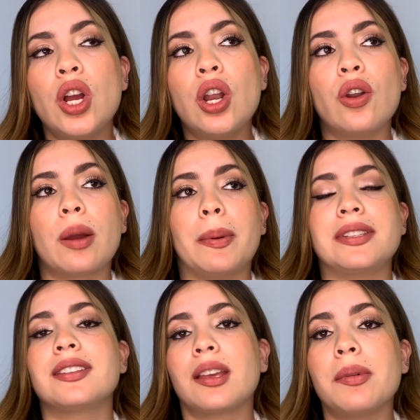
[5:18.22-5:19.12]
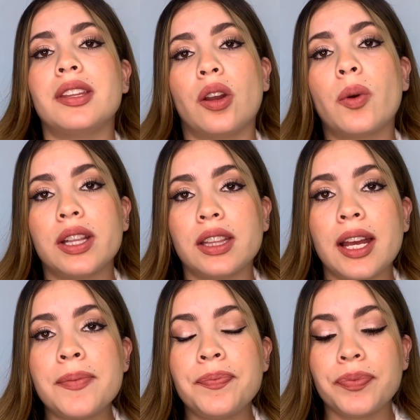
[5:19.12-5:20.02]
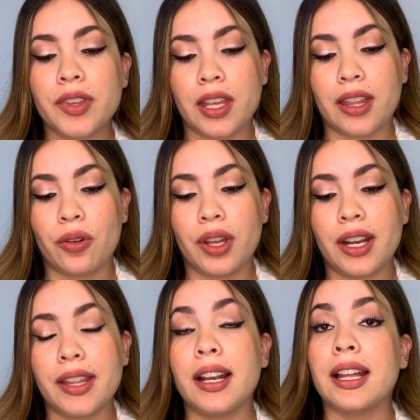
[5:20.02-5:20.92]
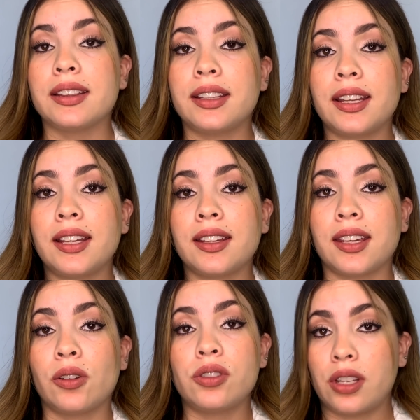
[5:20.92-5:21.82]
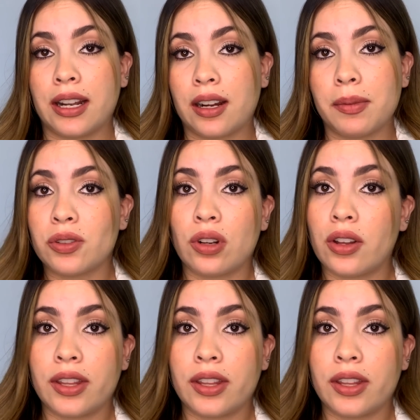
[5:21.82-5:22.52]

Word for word: Lo que pasa es que me di cuenta que de hoy en adelante quiero entregarme solo a